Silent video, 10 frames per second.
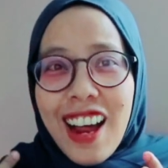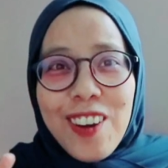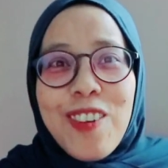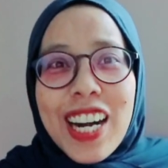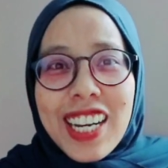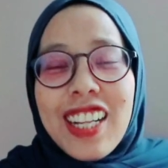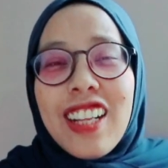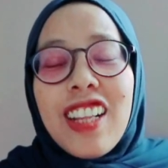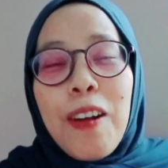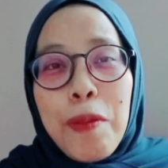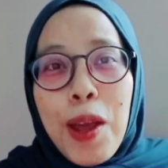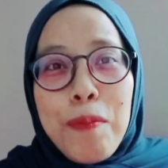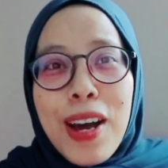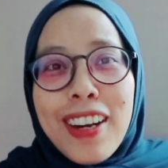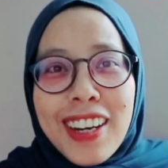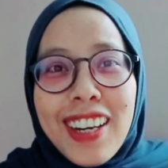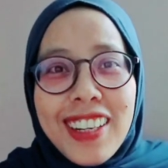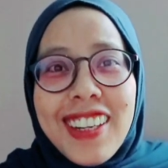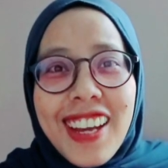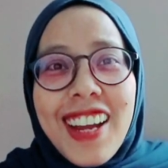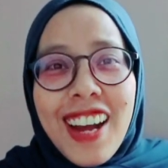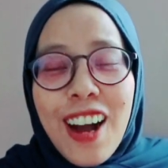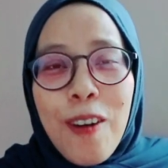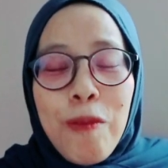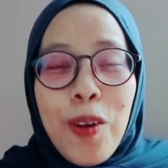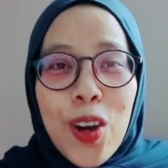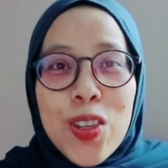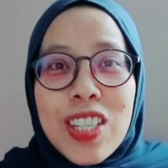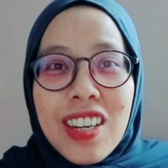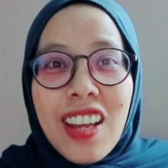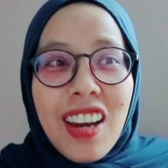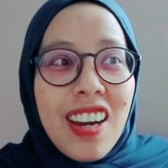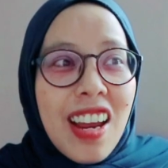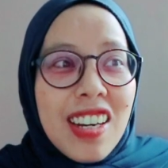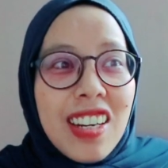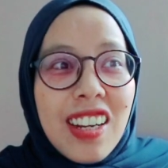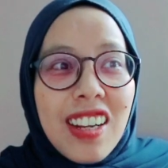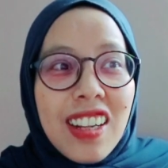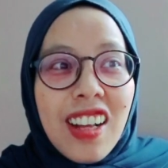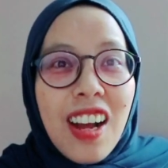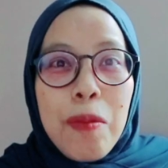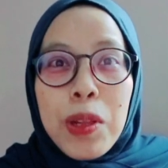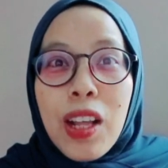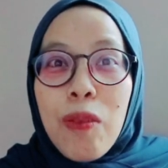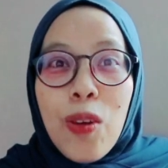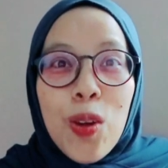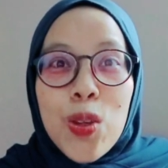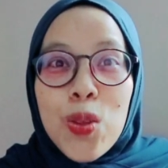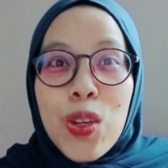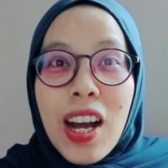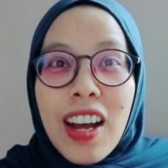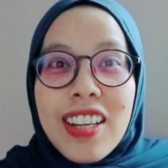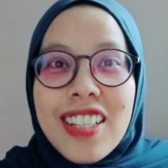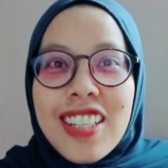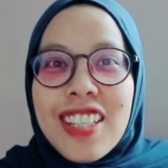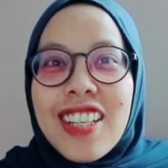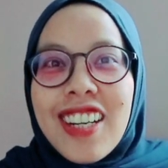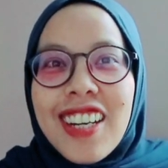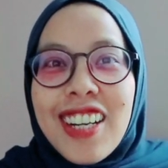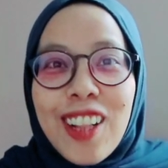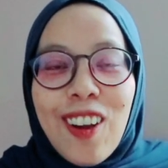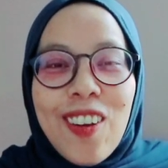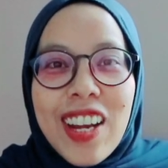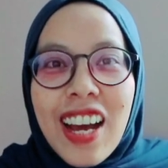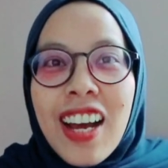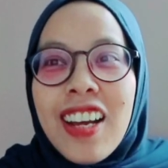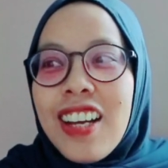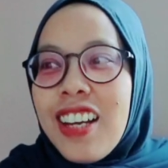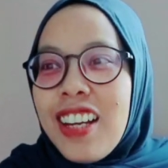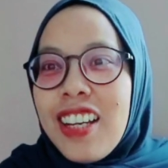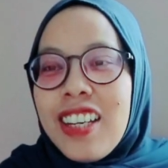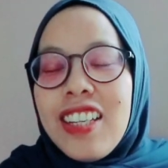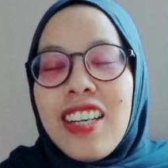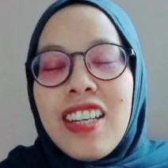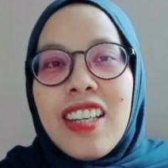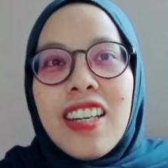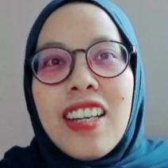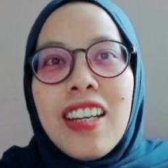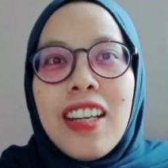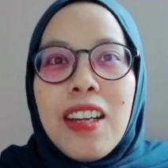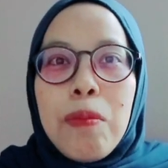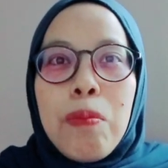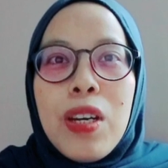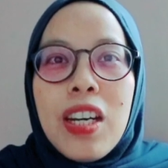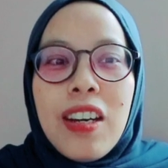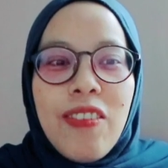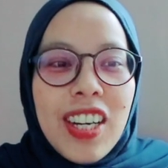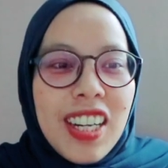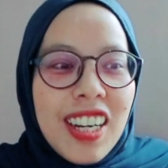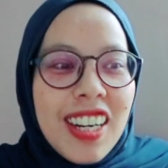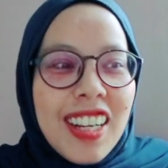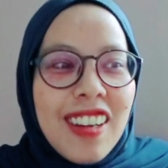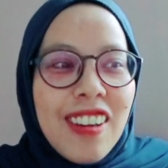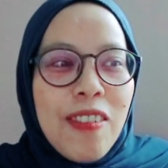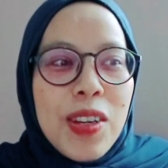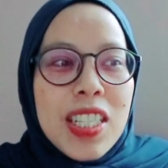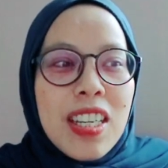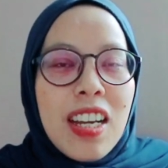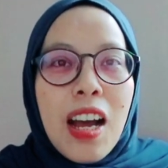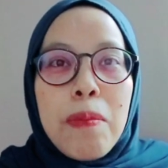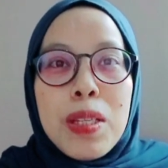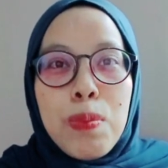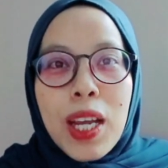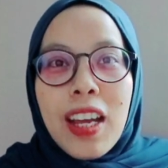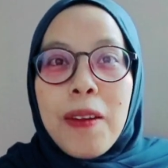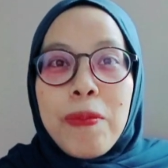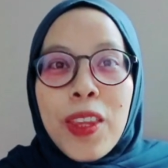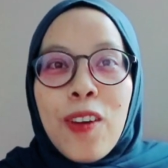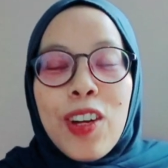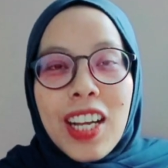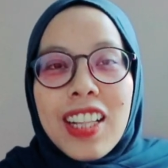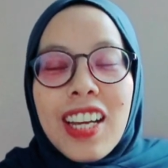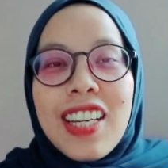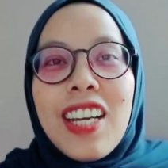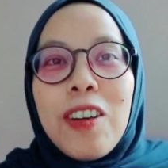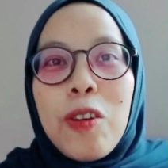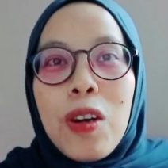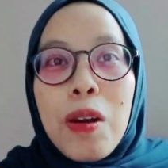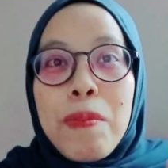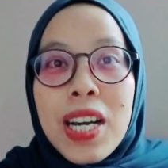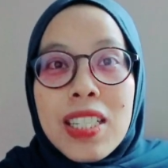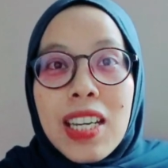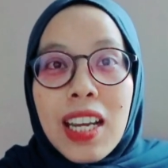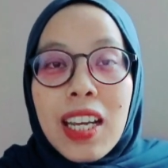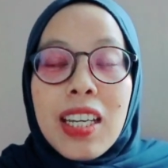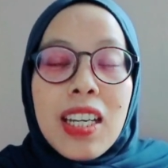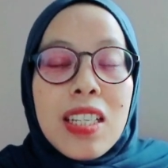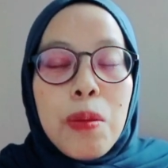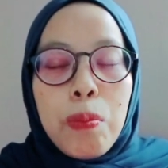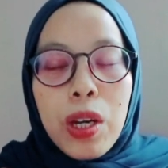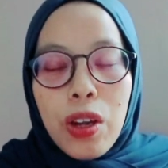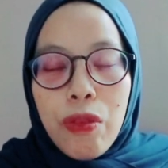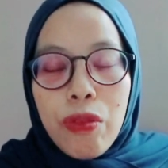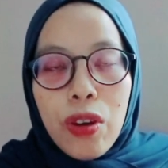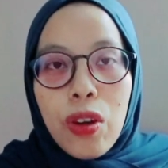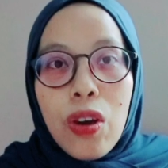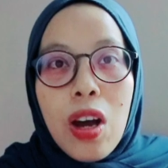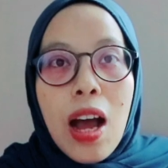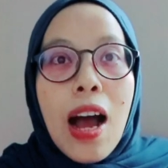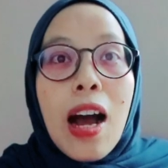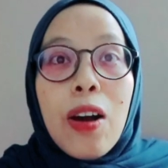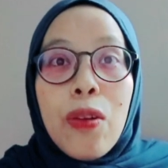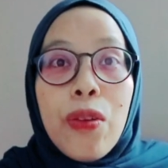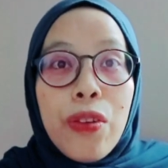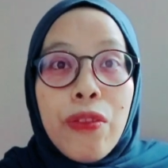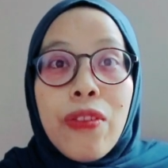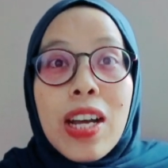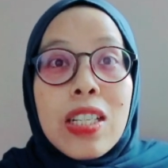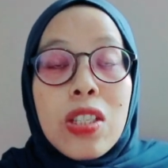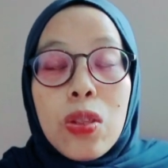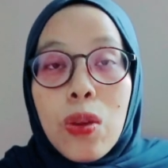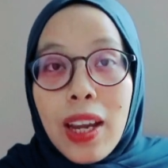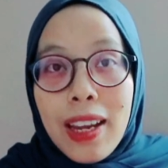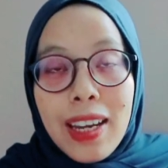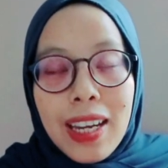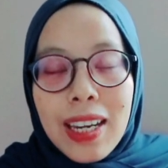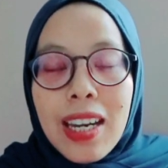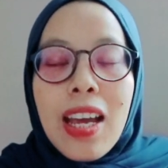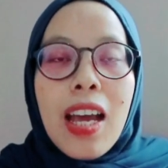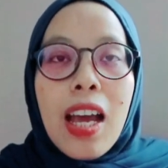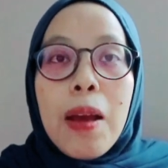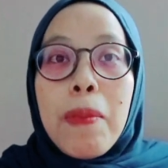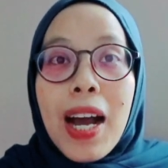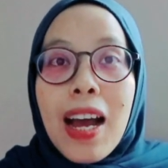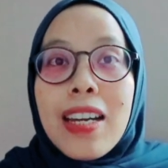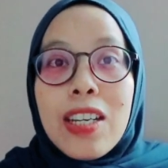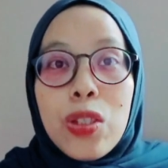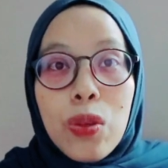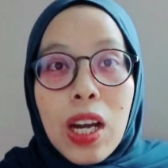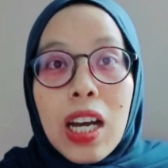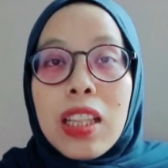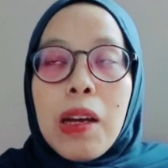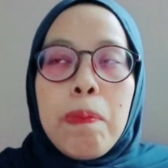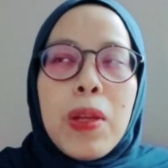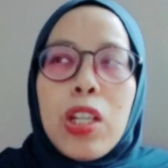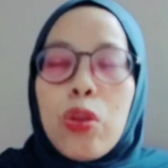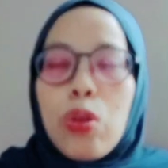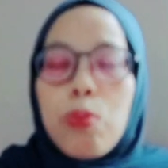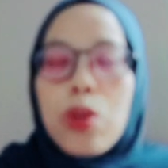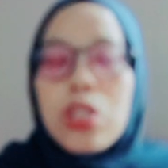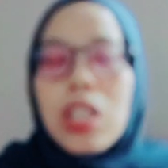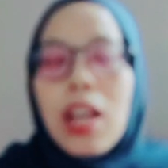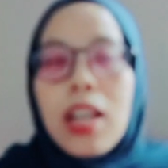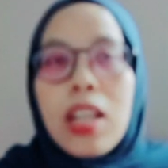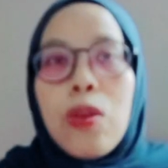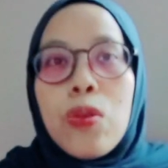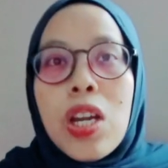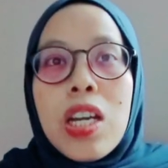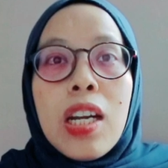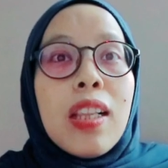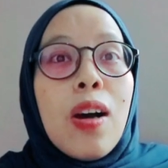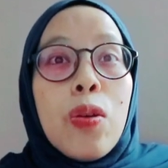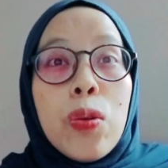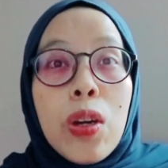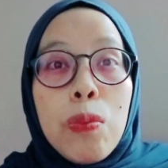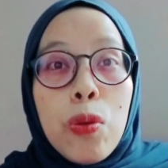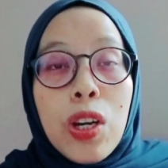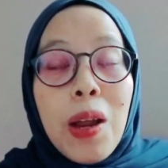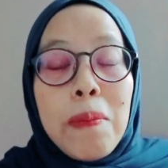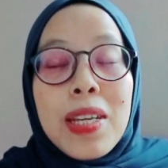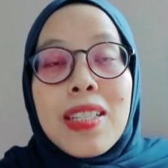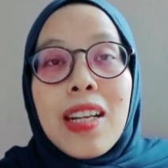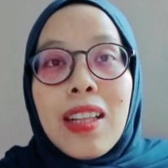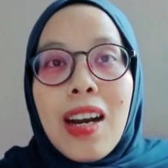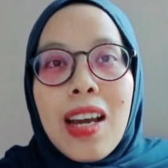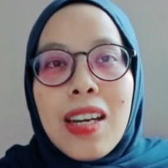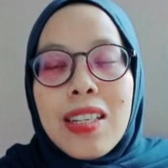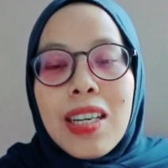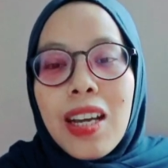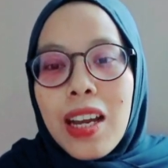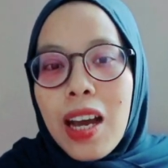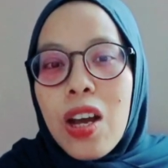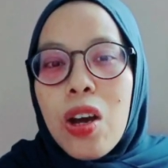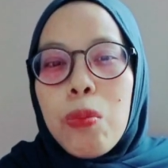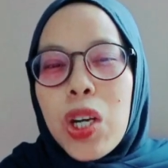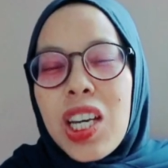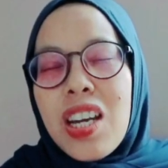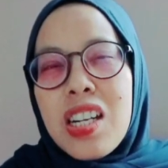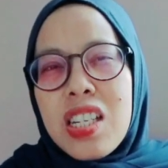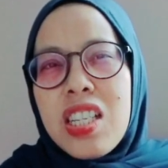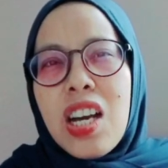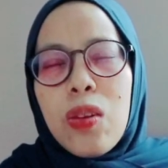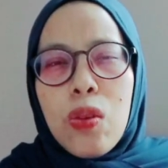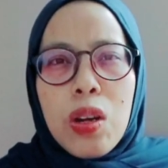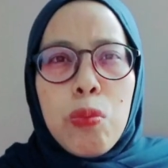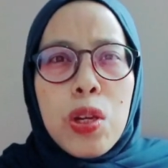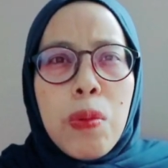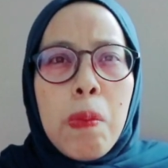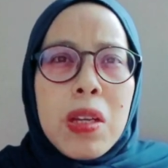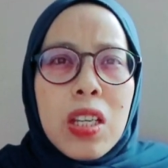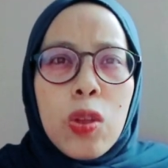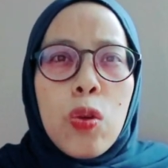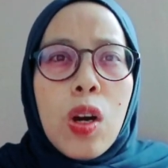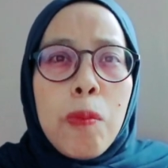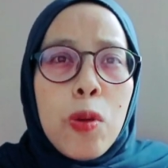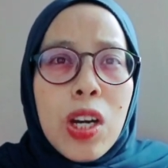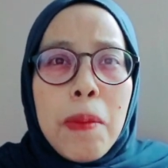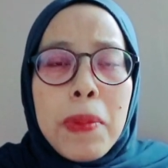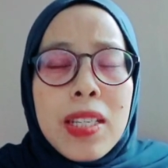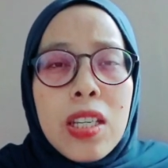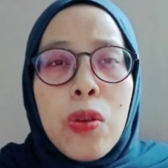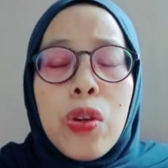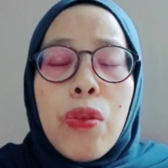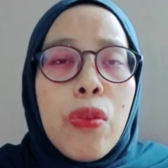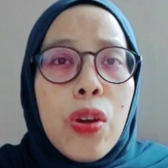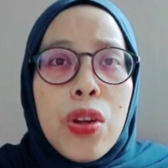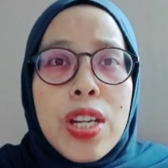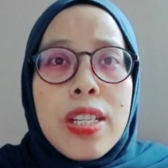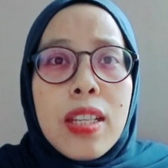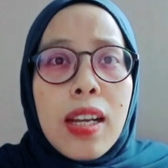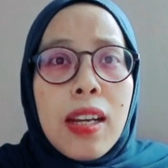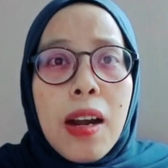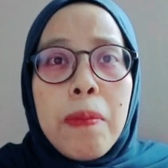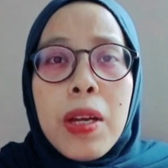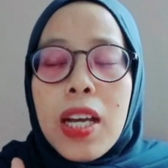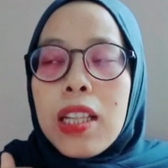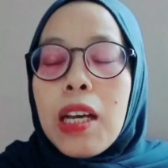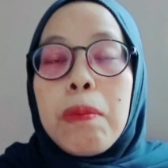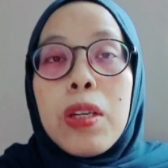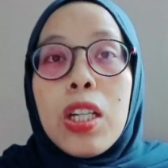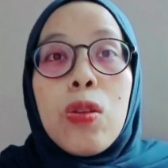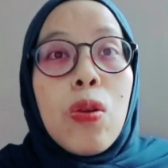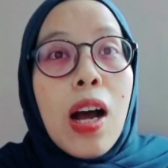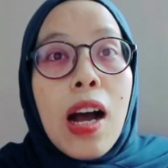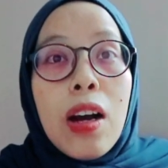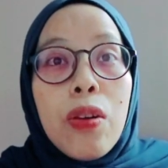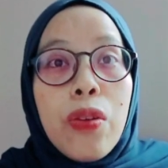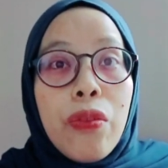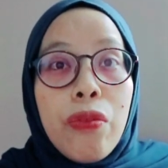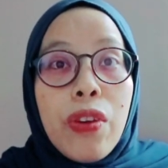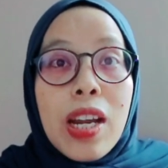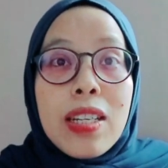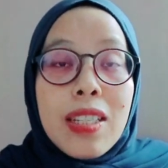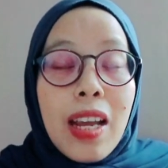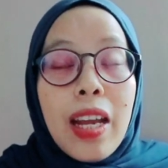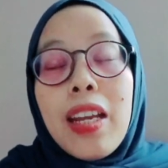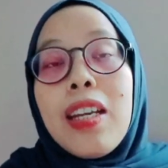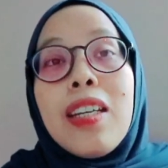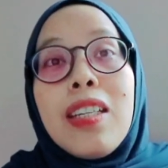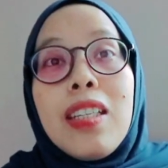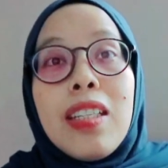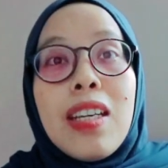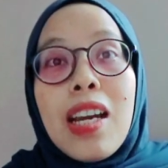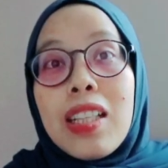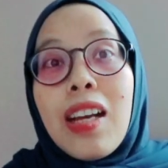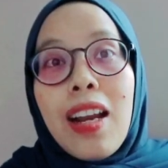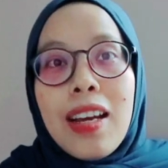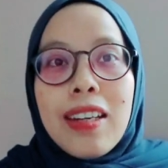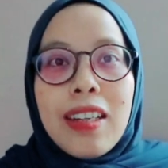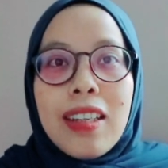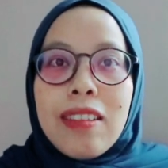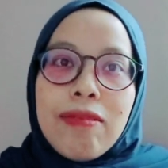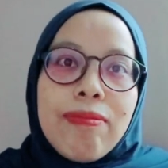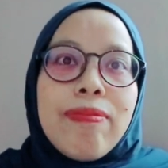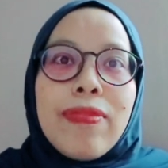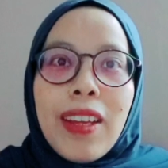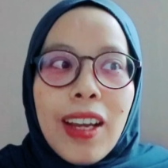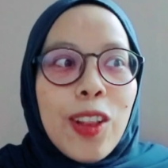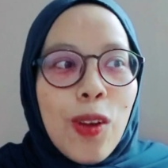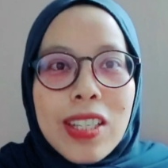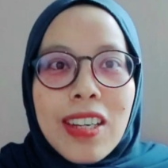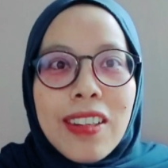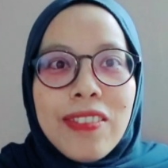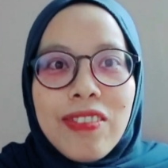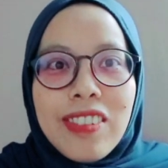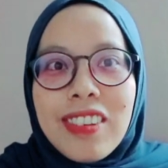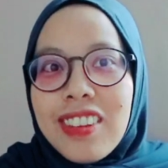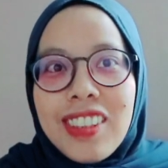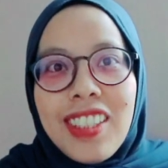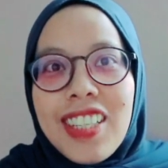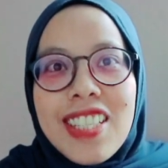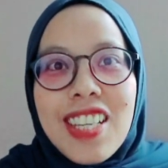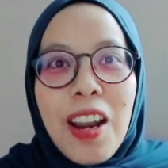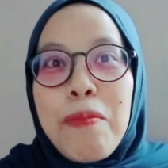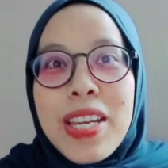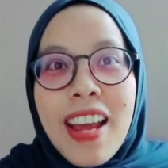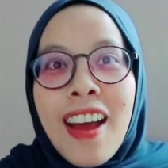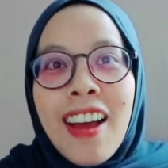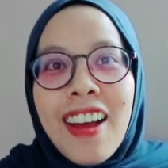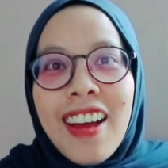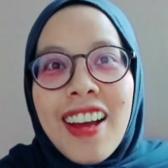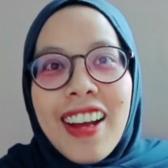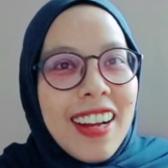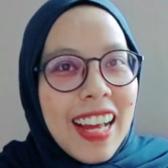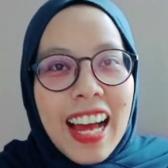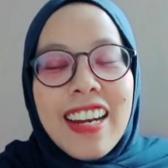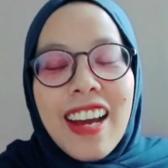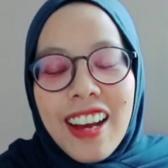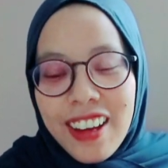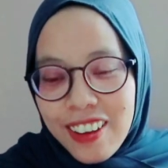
haluan kita tapi emang real dia yang ngefollow sendiri dan kita nggak minta follow juga guys gitu loh ya dan benar-benar gue masih nggak habis pikir Oh ya, tadi gue ngebahas sedikit dia sempat ngefollow akun fans Jung Hae In. Emang ada juga, tapi itu tuh postingannya udah dari tahun 2016 yang terakhir. Jadi kayak mungkin dari sejak 2015 atau 2016 dia udah follow di Instagram, tapi itu akun fans Hae In dari Thailand. Itu aja. Selebihnya gak ada.